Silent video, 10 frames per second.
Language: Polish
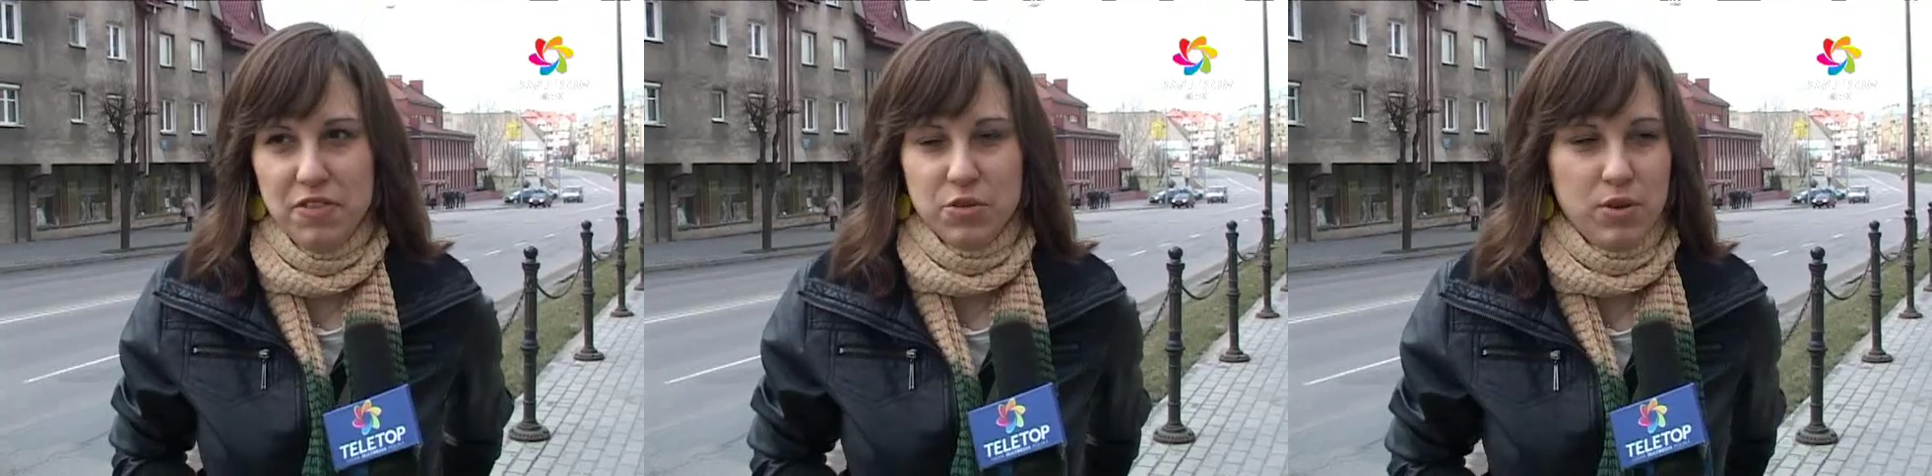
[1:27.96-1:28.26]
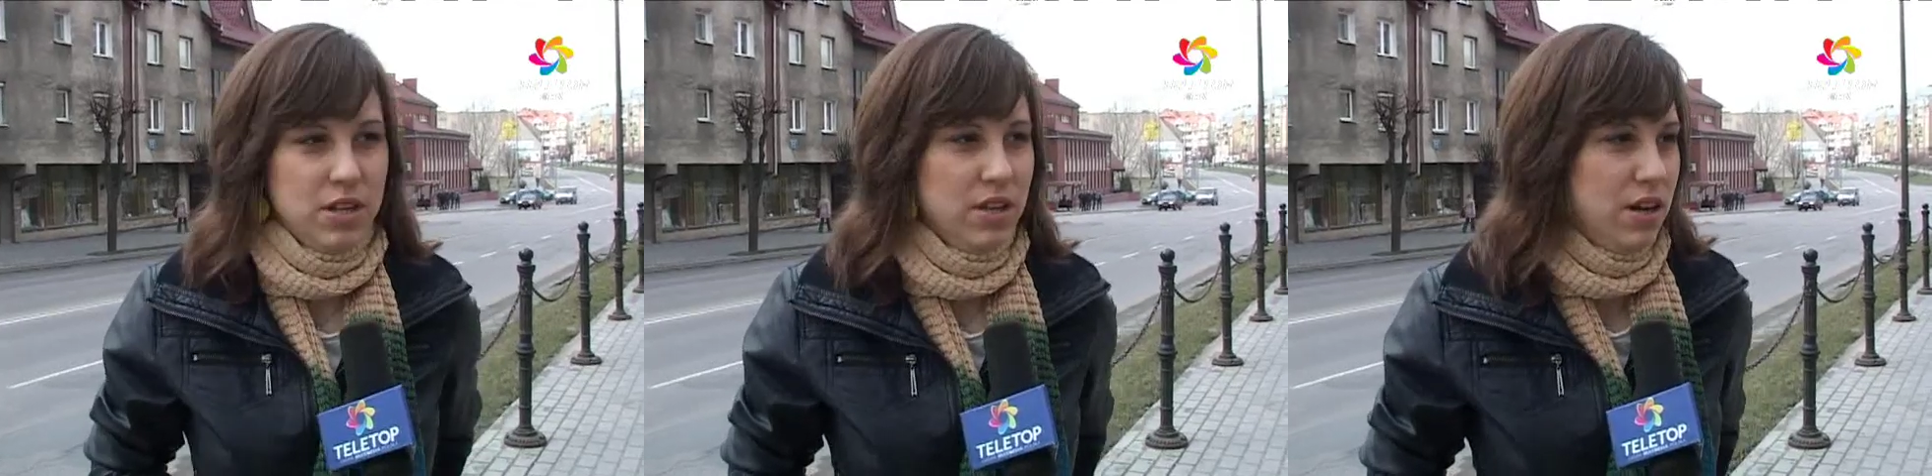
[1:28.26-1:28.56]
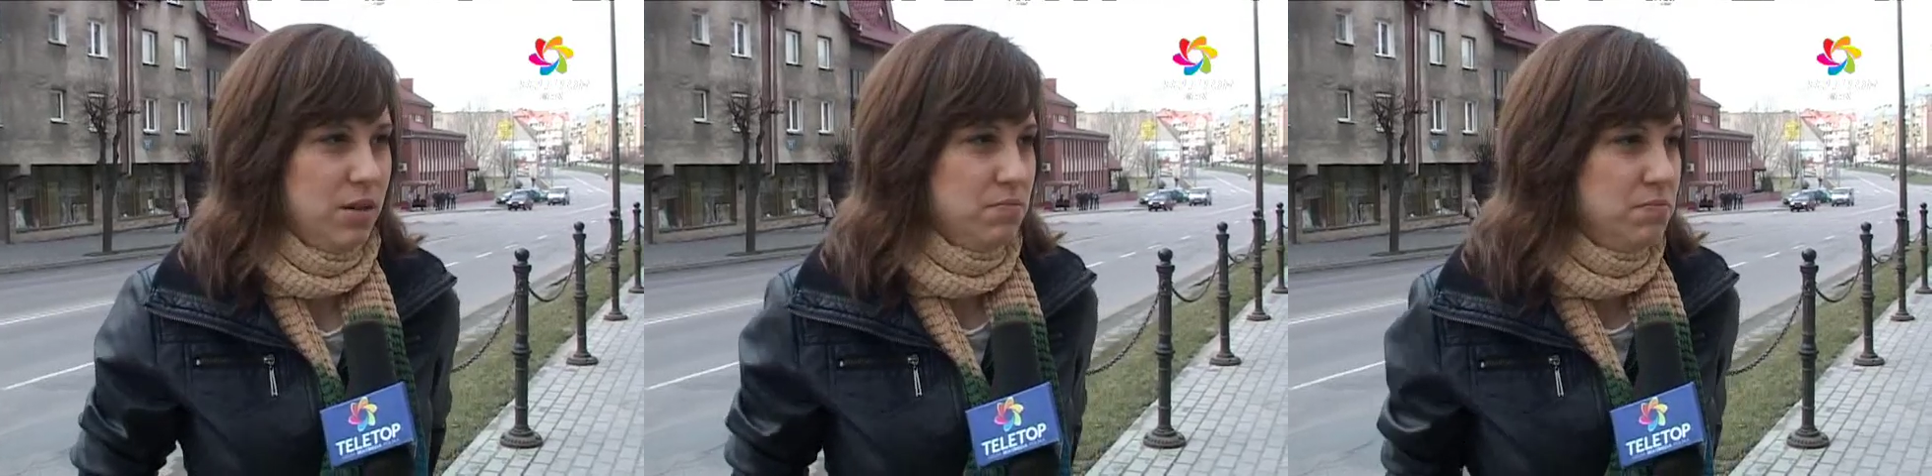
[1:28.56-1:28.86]
ewentualnie
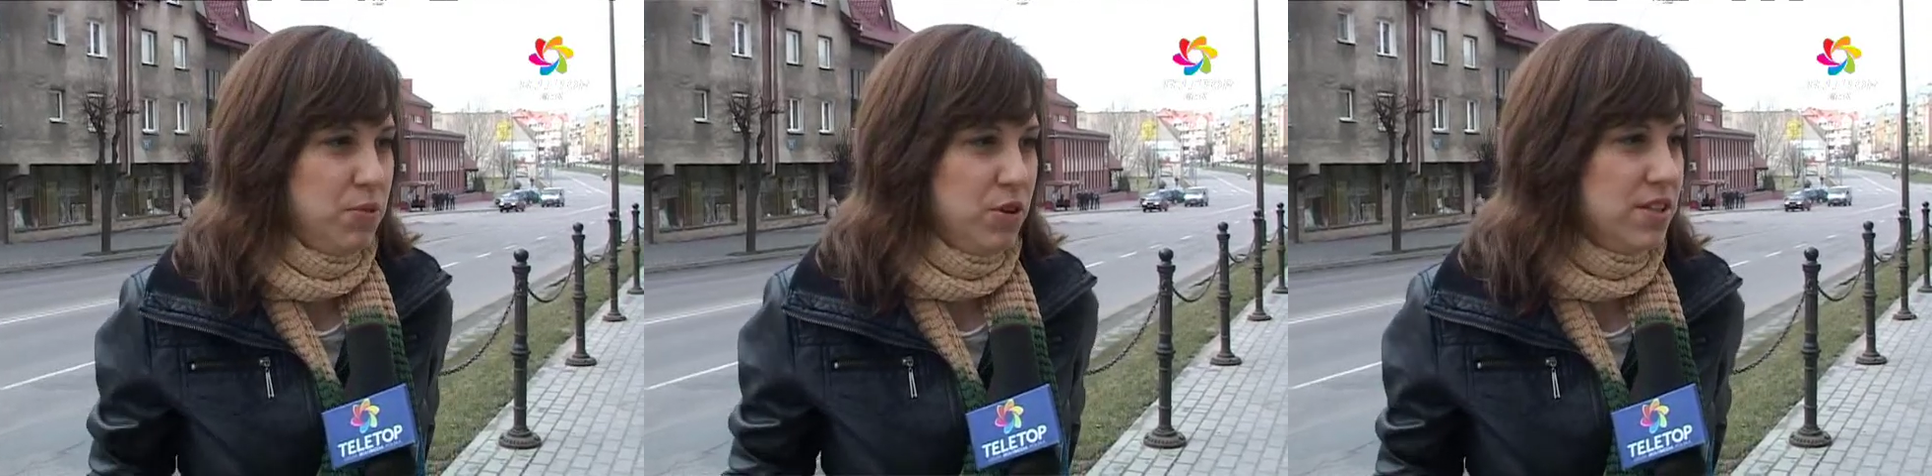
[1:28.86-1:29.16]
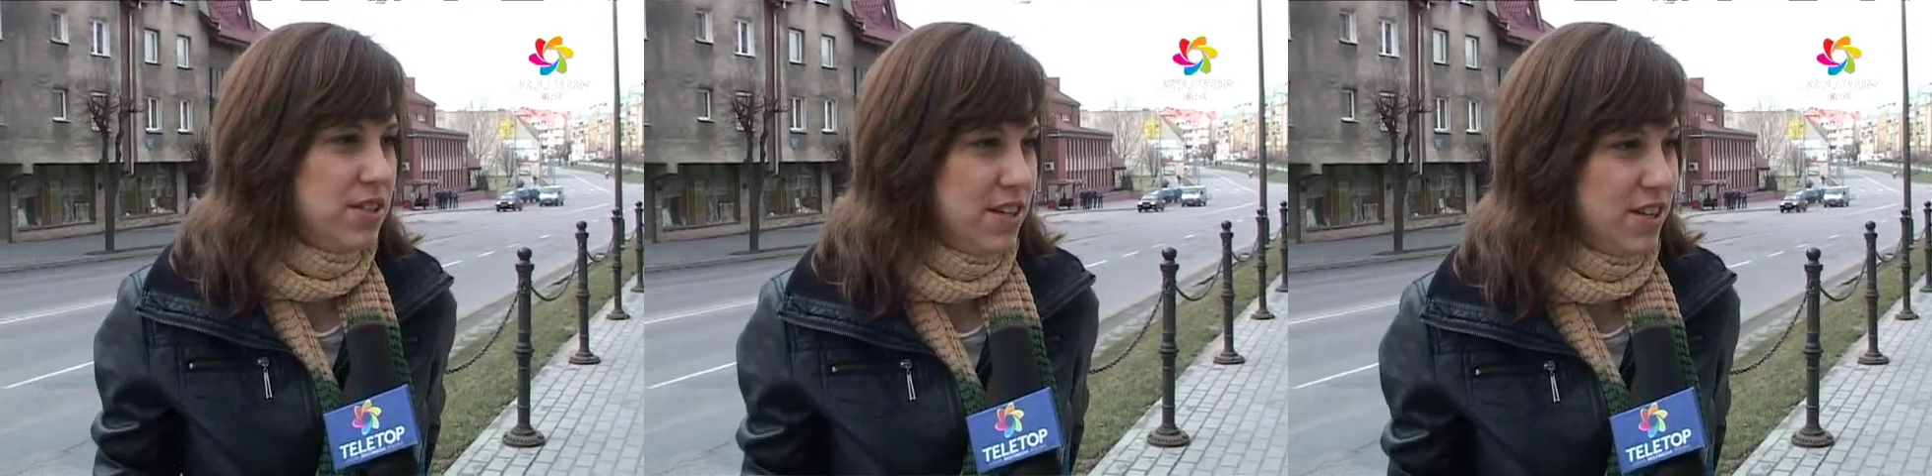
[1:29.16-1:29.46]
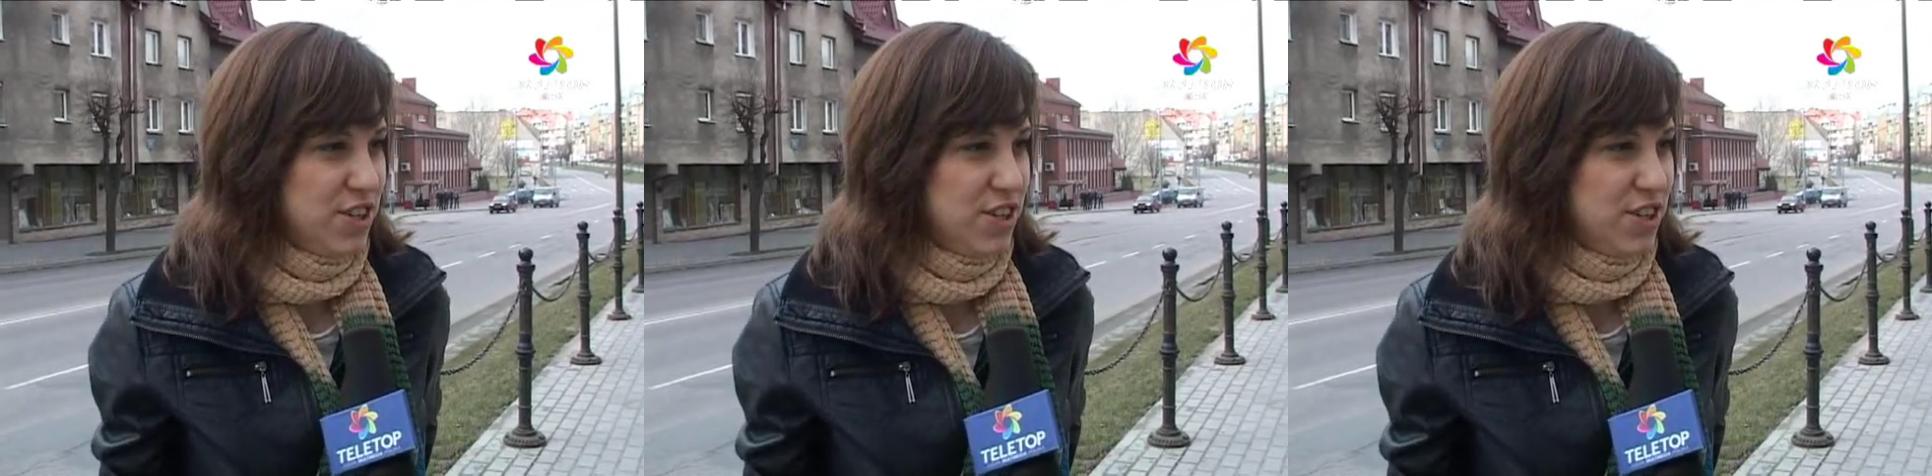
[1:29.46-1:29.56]
na policję,